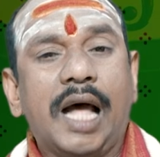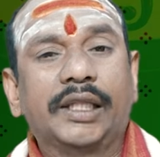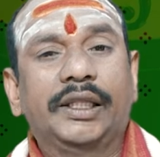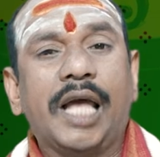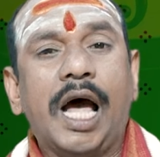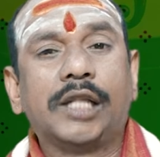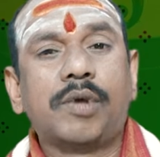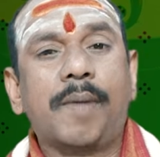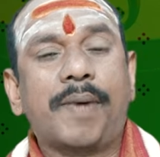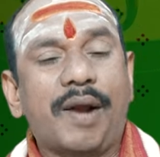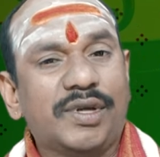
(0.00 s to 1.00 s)

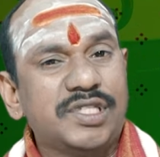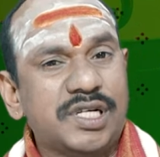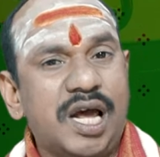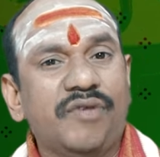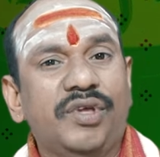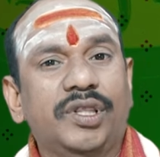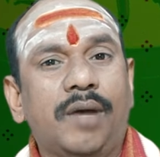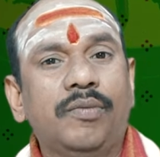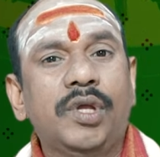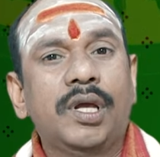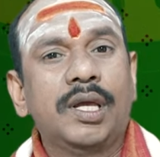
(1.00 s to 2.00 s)
ఆధ్యాత్మిక ప్రవచనాలు విందాం